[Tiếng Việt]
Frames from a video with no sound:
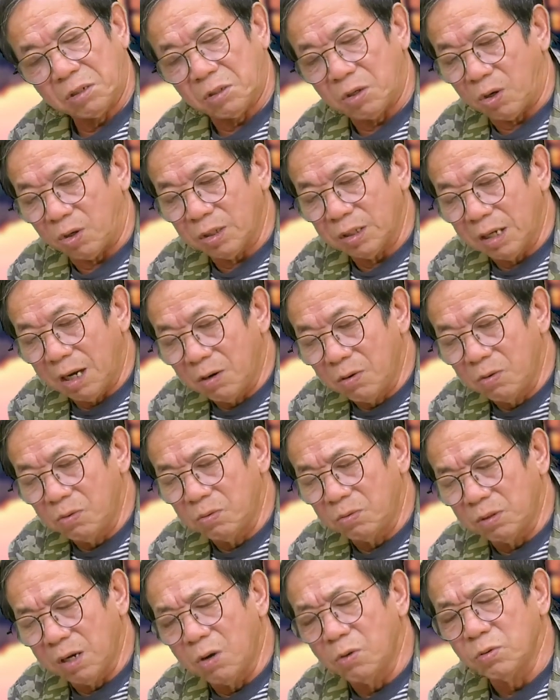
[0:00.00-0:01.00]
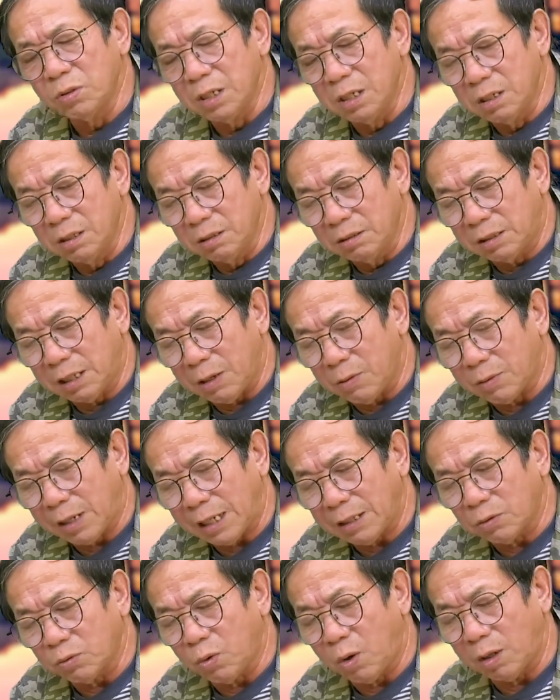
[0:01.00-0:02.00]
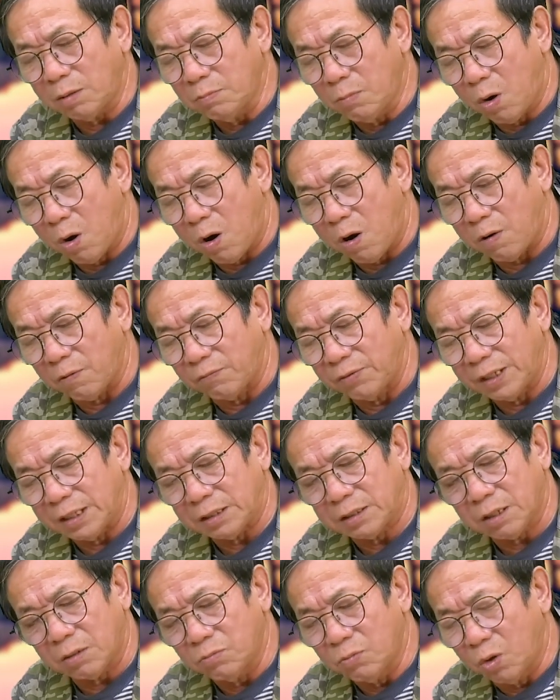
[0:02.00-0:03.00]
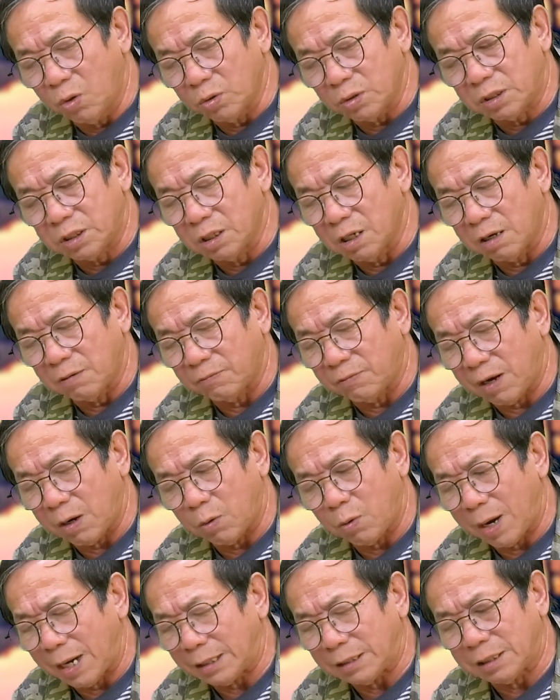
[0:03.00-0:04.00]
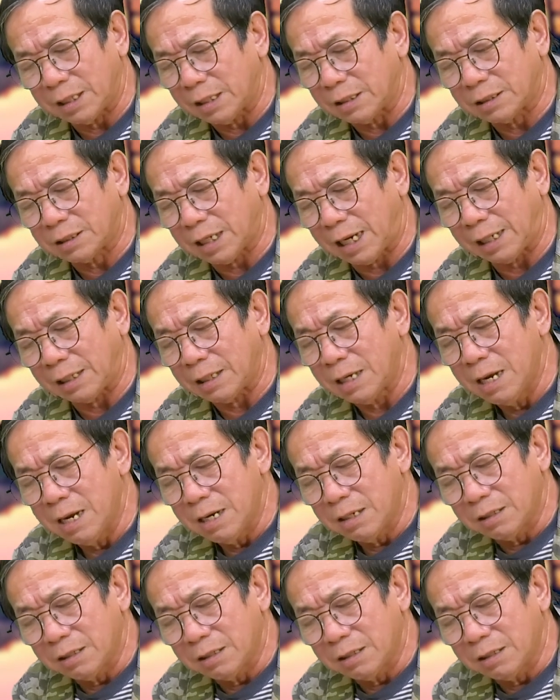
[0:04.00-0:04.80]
Nói đâu, đâu như theo cách đoán mò vì trong hội trường và ngoài tiền sảnh